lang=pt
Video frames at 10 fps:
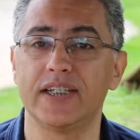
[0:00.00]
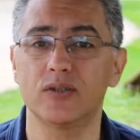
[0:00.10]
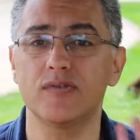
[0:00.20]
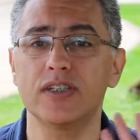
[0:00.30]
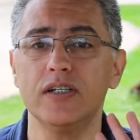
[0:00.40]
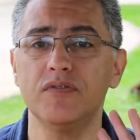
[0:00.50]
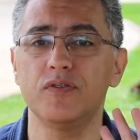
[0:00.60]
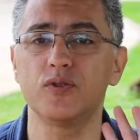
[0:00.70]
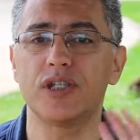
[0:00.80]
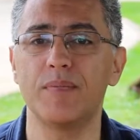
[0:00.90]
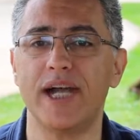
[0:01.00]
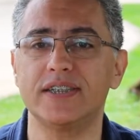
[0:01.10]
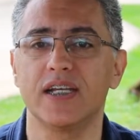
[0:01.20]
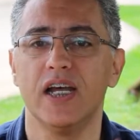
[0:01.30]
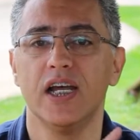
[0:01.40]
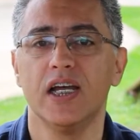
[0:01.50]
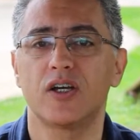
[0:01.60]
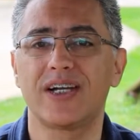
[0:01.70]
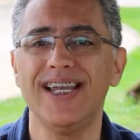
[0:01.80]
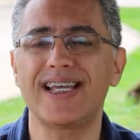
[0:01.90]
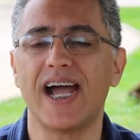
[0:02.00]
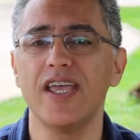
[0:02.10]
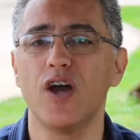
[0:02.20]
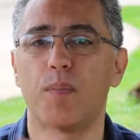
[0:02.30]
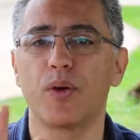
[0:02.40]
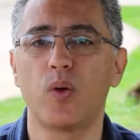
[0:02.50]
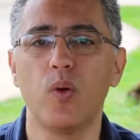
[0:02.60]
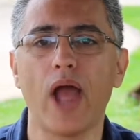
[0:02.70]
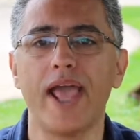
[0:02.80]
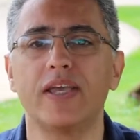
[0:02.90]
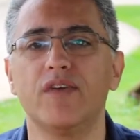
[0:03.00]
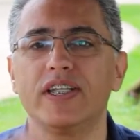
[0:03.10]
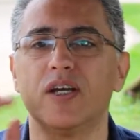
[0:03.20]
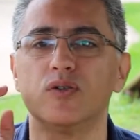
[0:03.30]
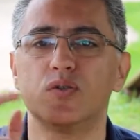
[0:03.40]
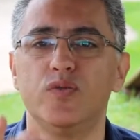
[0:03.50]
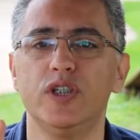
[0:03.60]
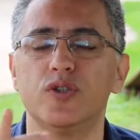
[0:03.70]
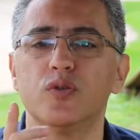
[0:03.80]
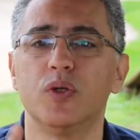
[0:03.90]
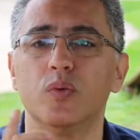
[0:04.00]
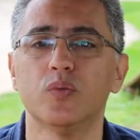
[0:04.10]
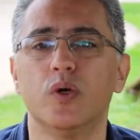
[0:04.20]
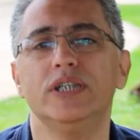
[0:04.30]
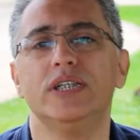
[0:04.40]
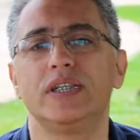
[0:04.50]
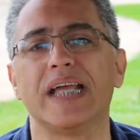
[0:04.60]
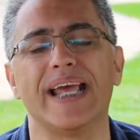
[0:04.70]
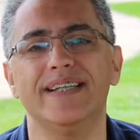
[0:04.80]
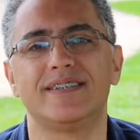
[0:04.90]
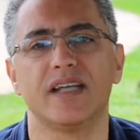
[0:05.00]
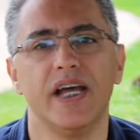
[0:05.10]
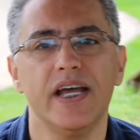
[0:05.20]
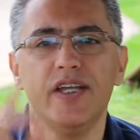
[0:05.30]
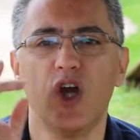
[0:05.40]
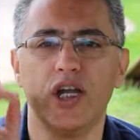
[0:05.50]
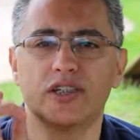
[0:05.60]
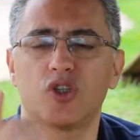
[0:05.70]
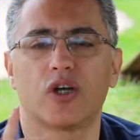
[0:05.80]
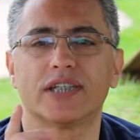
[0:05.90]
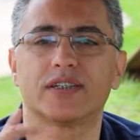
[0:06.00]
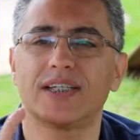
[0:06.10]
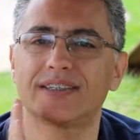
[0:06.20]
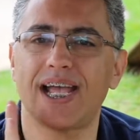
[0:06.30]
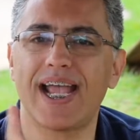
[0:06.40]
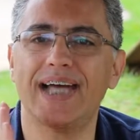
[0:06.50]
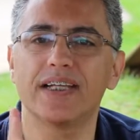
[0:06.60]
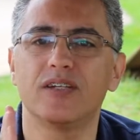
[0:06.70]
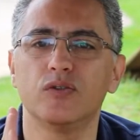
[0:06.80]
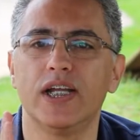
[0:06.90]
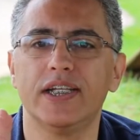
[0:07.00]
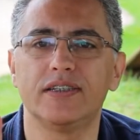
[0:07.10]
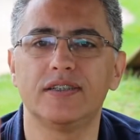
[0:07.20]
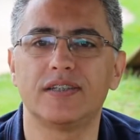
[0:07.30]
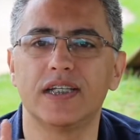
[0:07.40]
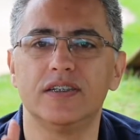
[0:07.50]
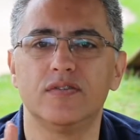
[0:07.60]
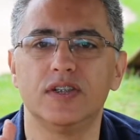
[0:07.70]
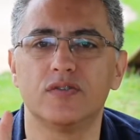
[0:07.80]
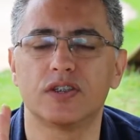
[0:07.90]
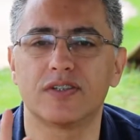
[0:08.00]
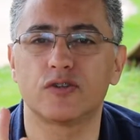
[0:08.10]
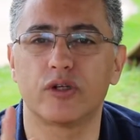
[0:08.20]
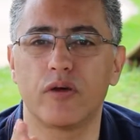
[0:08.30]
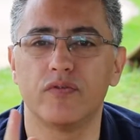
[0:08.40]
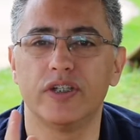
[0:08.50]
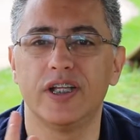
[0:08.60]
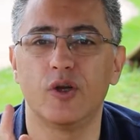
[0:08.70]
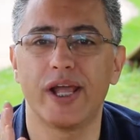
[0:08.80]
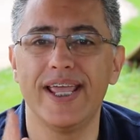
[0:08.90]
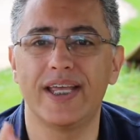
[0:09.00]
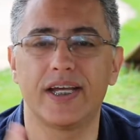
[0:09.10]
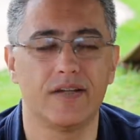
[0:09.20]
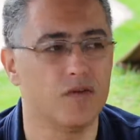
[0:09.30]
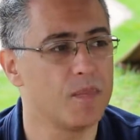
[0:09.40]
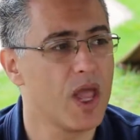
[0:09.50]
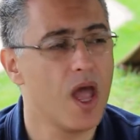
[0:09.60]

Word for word: Então se você não viu os demais, clica aí, ó, procura aí que vai ter os vídeos número 1, 2 e 3. E olha só, que essa sacada que eu dei nesses três vídeos, você vai se tornar um vendedor incrível.